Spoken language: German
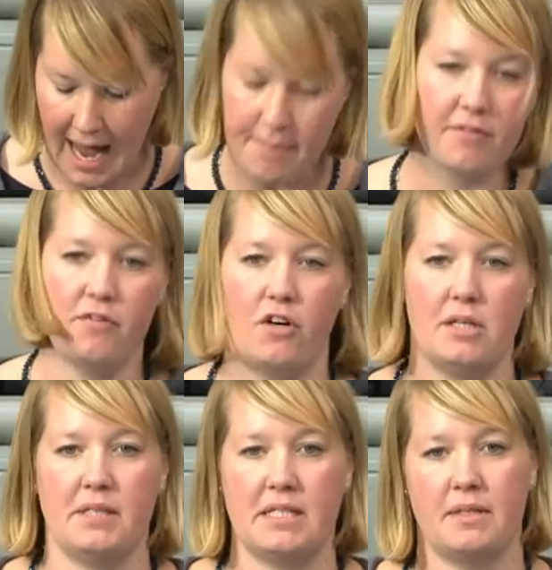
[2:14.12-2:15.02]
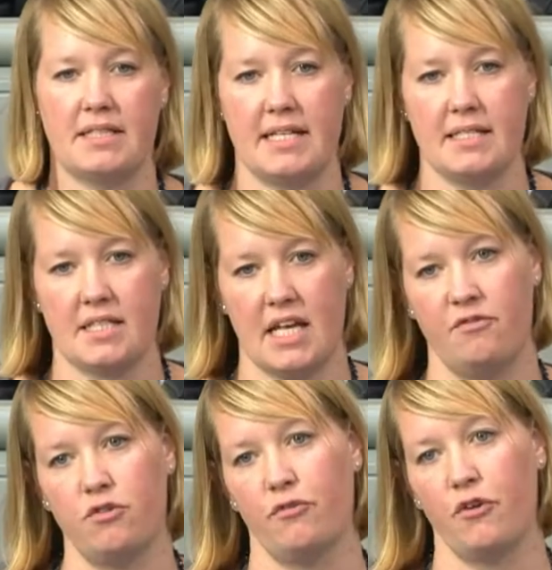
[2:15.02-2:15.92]
Aber wir wollen mit dem
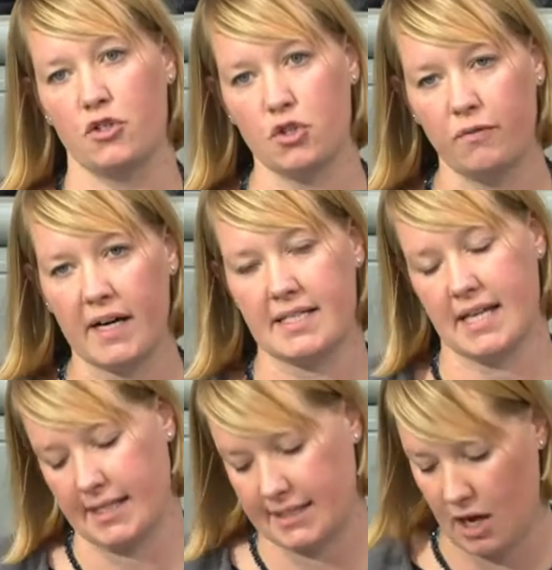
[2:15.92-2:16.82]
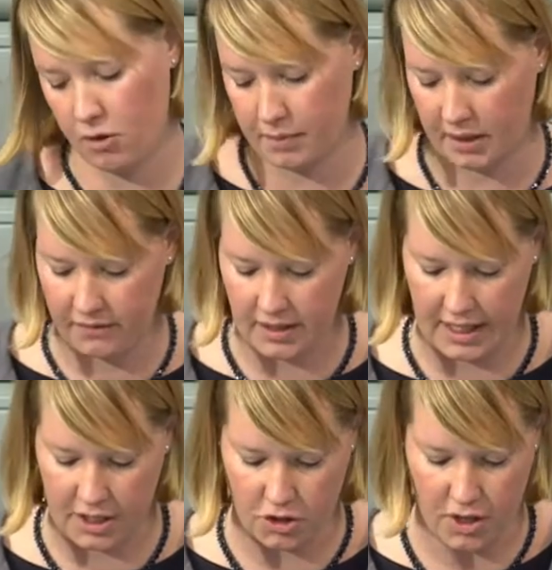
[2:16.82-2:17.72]
Gesetzentwurf so weit sein, darum bringen wir ihn
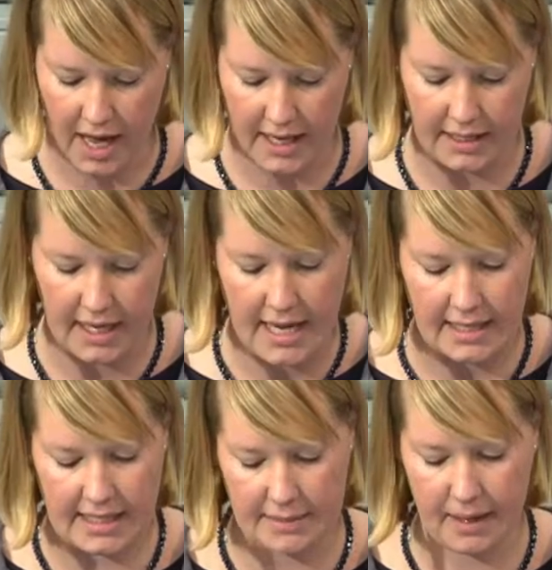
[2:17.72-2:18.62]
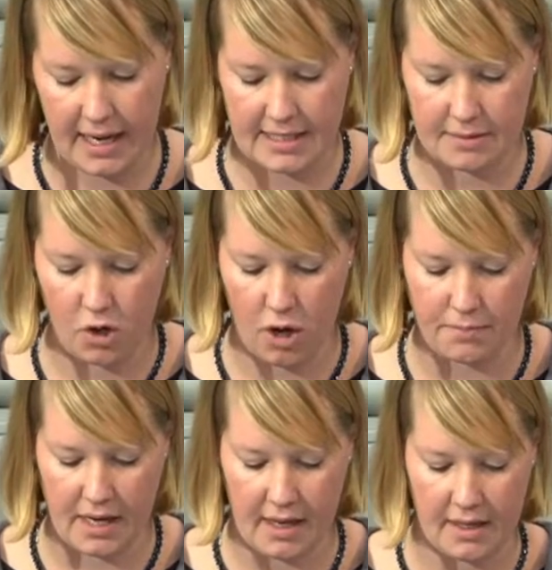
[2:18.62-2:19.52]
jetzt schon ein, dass sie bereits im
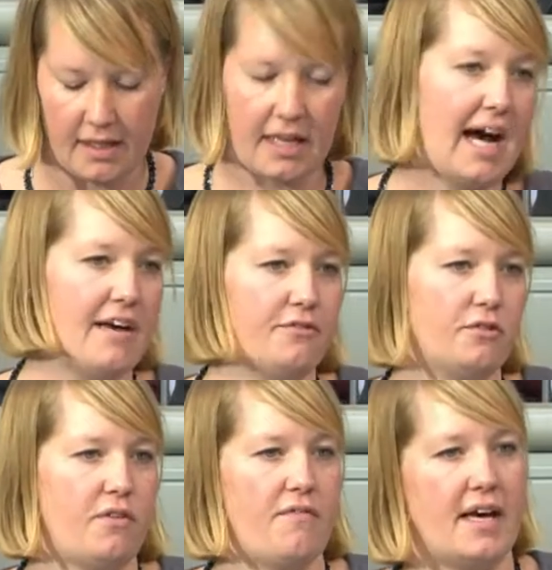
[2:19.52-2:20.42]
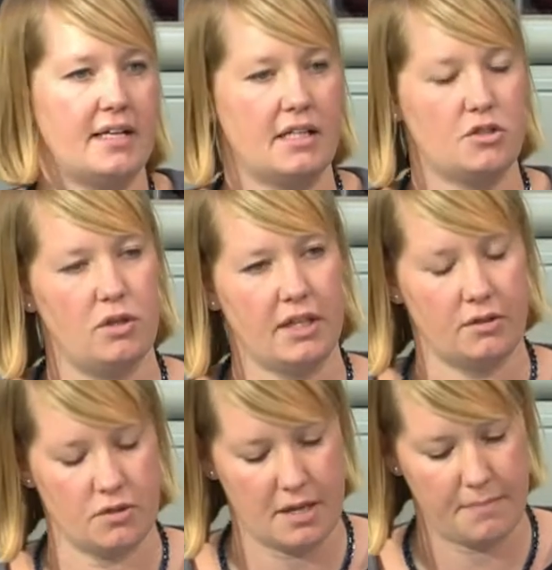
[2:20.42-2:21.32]
kommenden Jahr greifen. Und wir werden natürlich
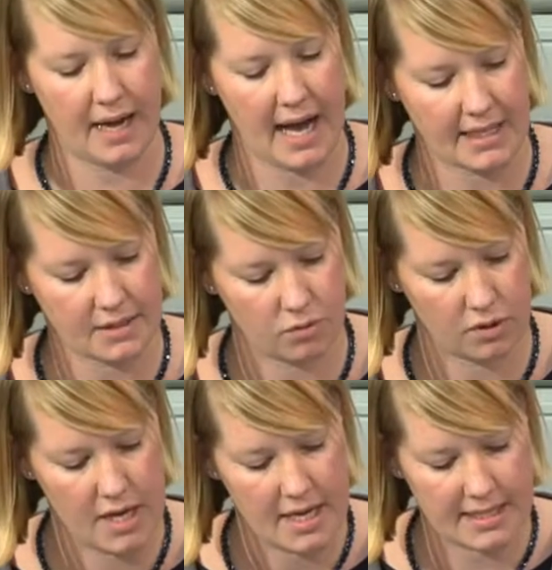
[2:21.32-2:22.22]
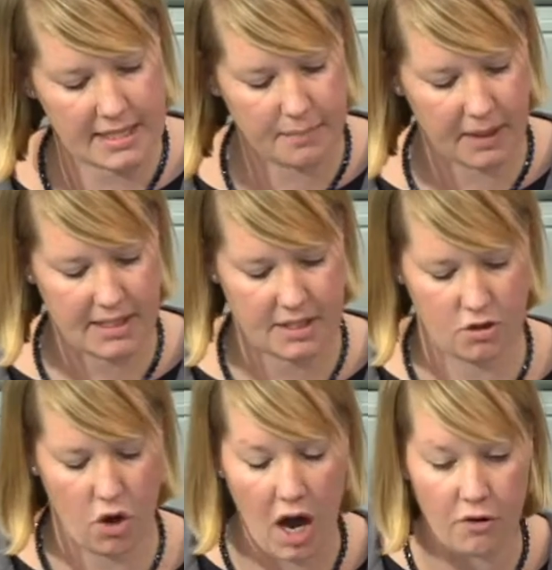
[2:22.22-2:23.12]
in unseren Beratungen diese Berichte
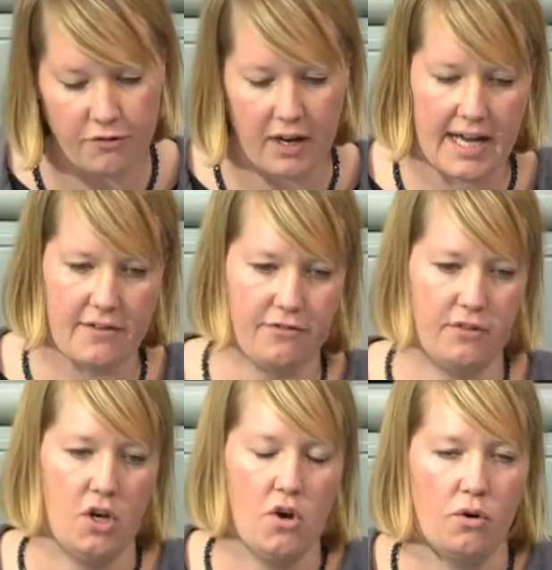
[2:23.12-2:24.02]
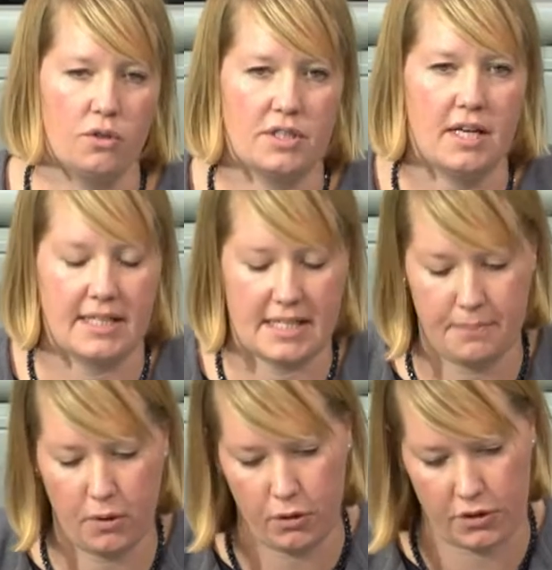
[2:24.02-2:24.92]
noch aufgreifen und das
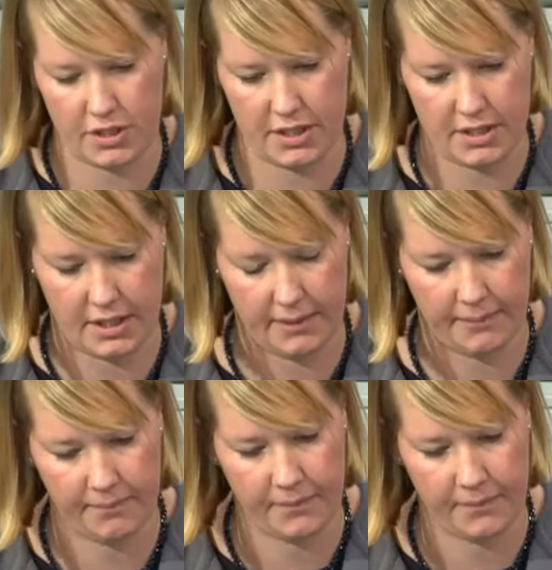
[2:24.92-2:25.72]
berücksichtigen.